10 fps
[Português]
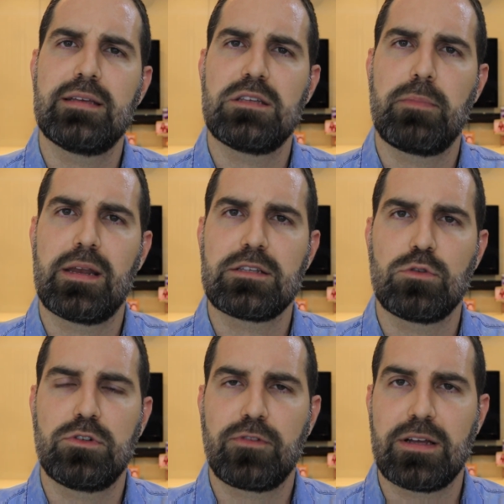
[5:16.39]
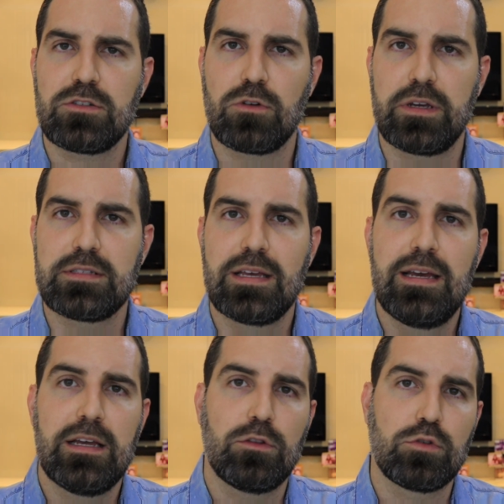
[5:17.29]
receber as notificações
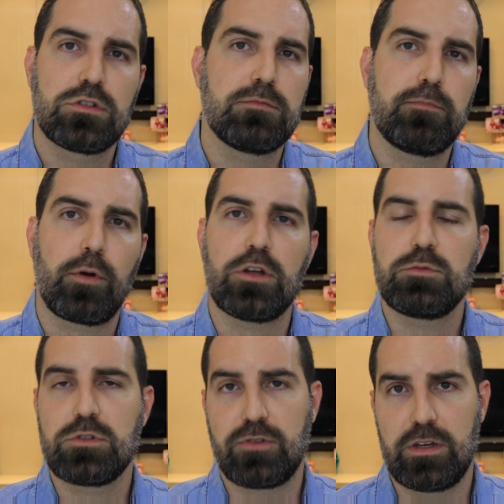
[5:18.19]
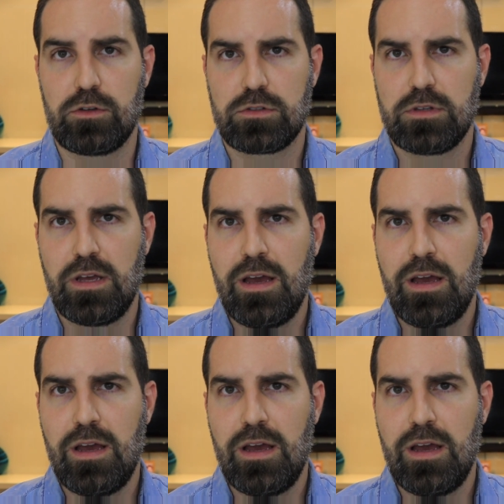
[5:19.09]
dos próximos vídeos.